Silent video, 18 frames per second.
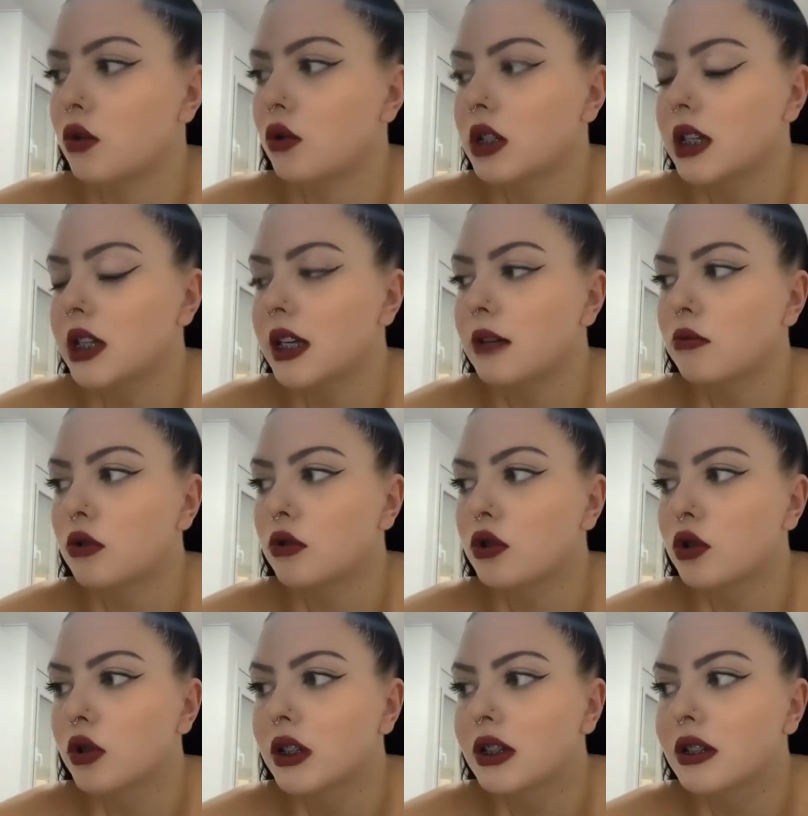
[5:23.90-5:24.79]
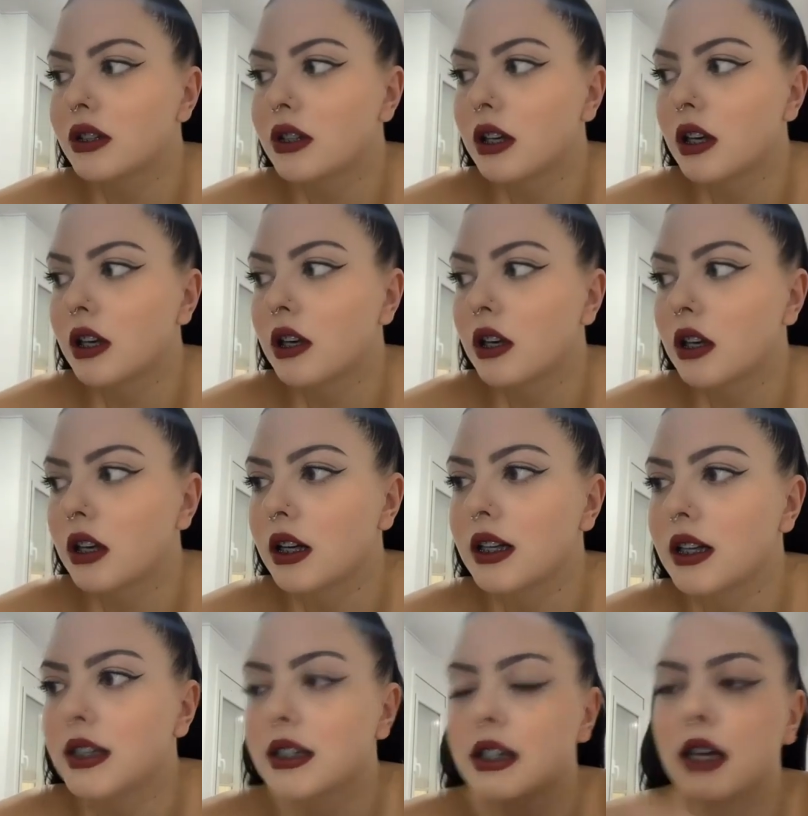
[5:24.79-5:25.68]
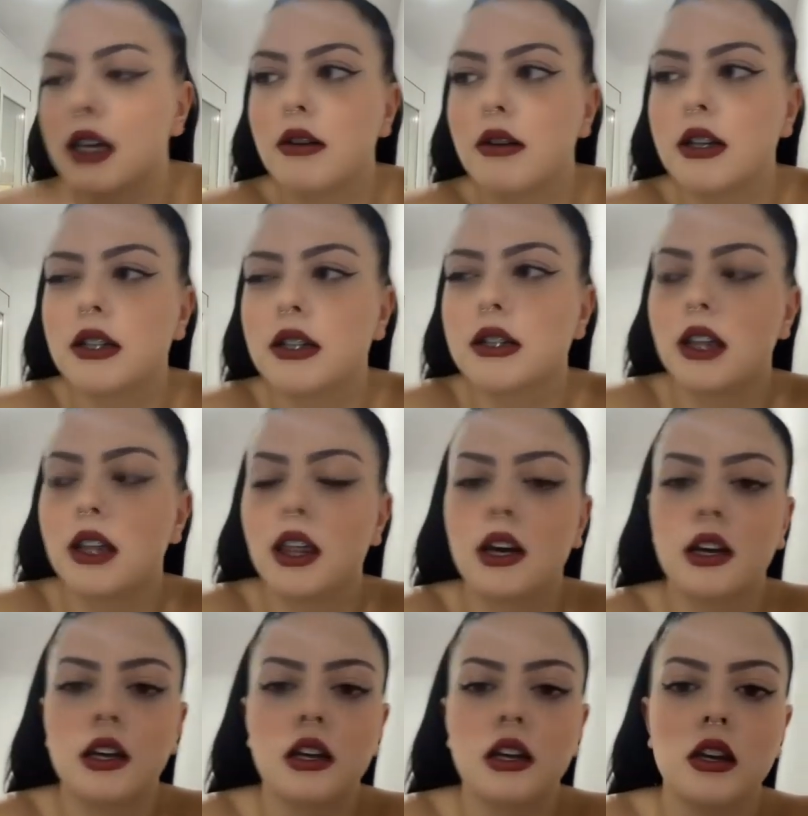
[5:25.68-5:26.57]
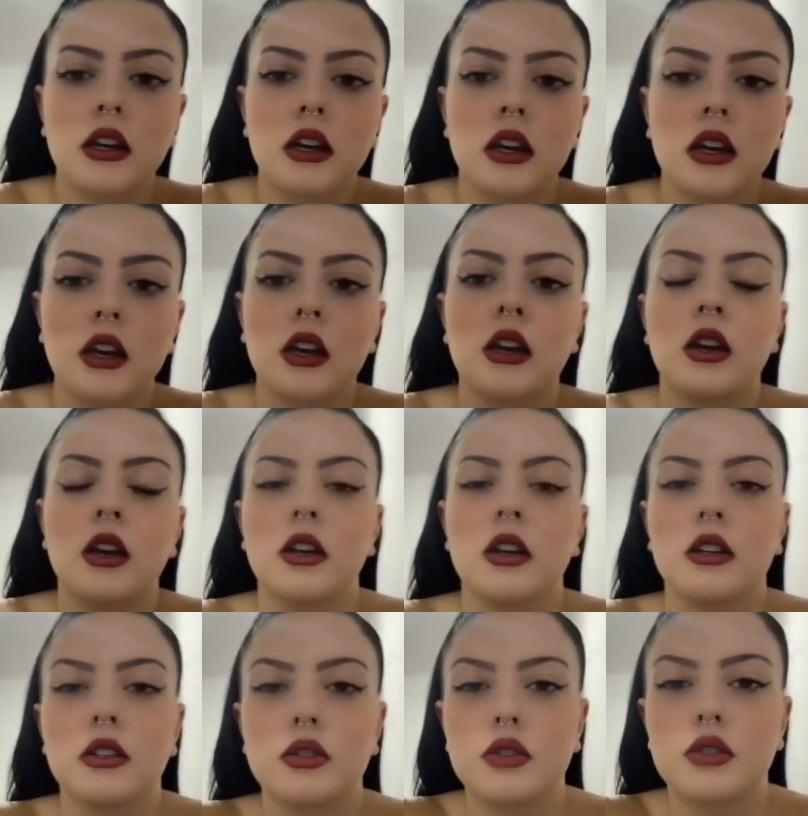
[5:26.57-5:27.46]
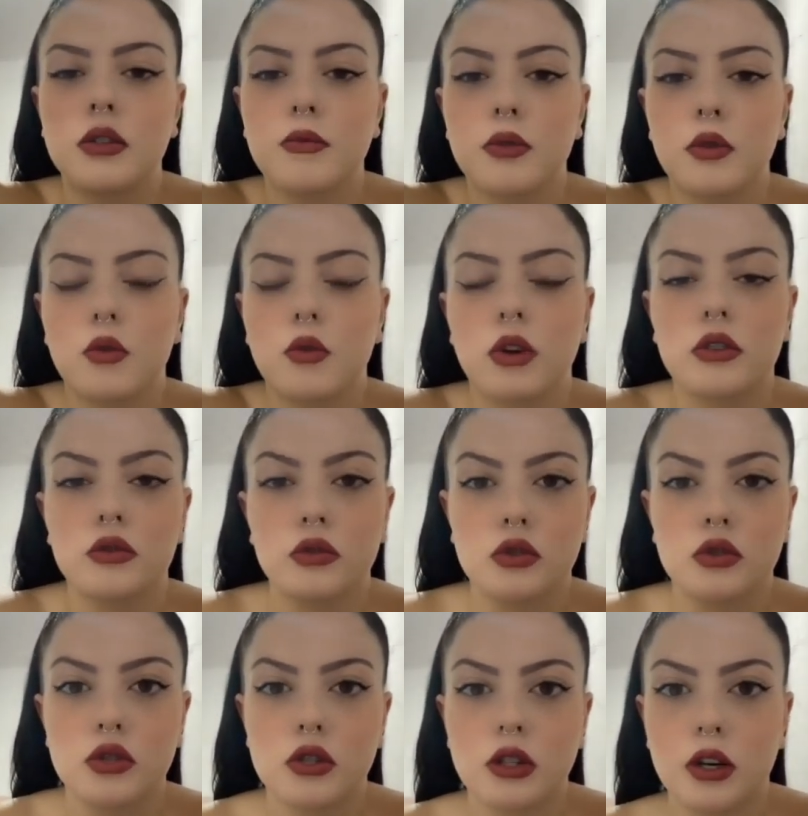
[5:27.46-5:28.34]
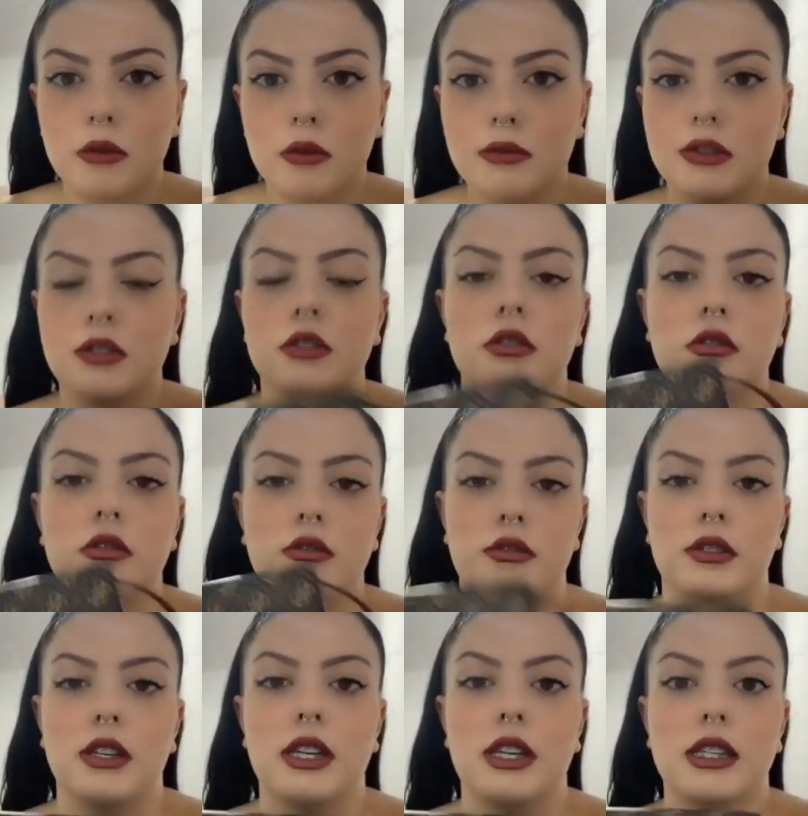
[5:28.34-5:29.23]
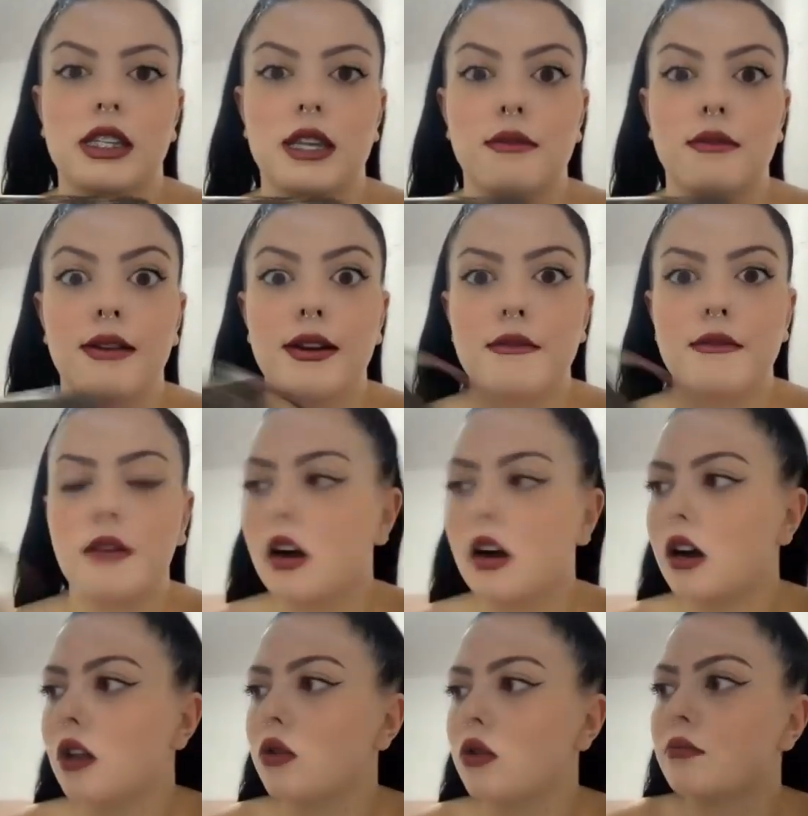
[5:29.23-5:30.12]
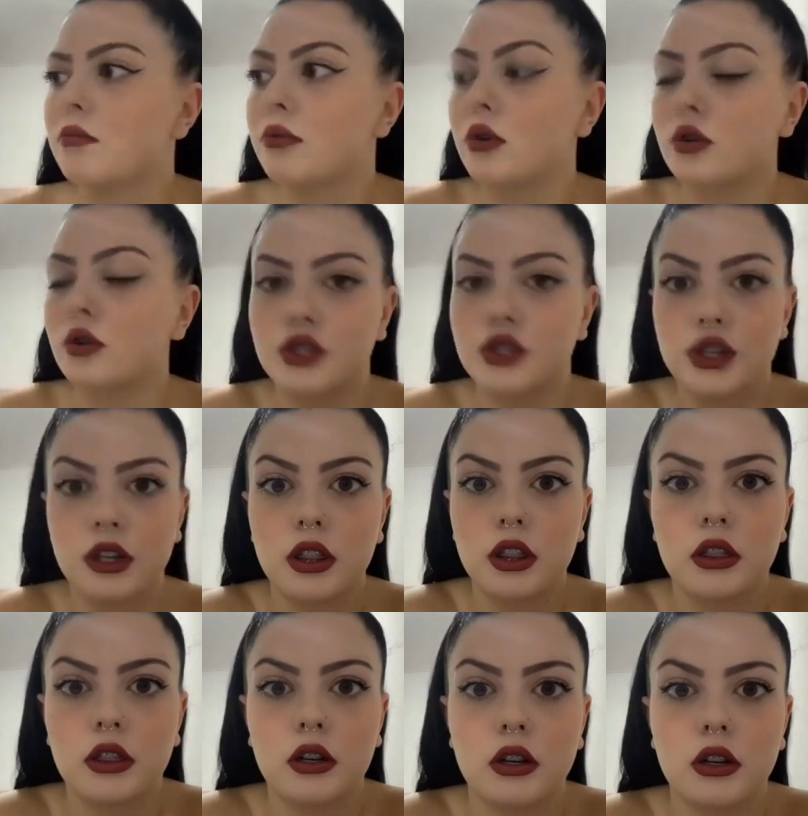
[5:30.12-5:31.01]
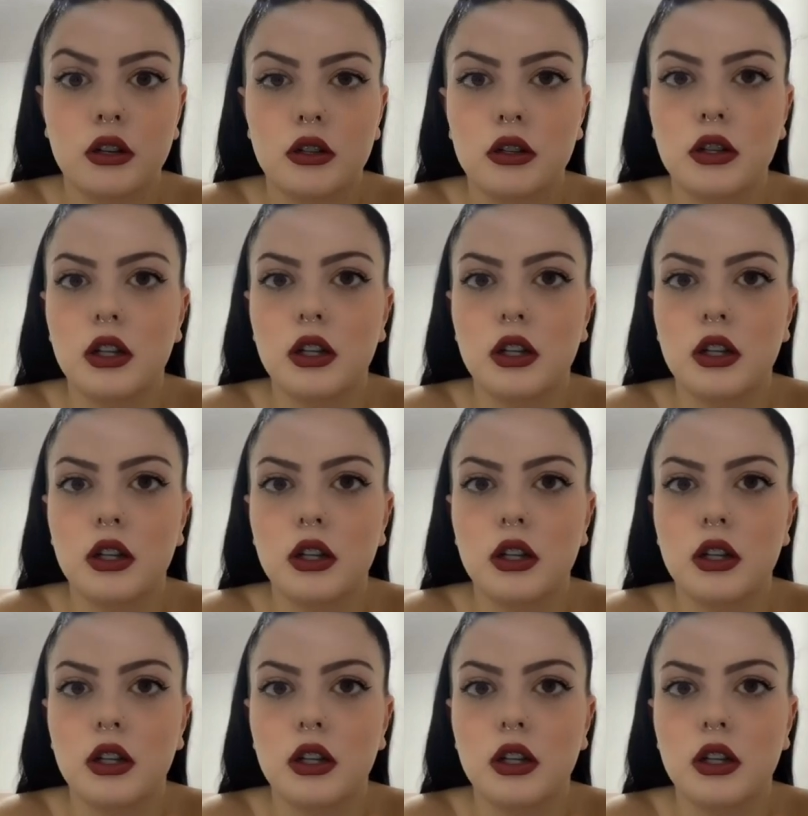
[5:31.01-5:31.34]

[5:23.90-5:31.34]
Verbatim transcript: Yo es que el bolso este, está este de aquí, no sé por cuánto estaba y estaba rebajado por 80.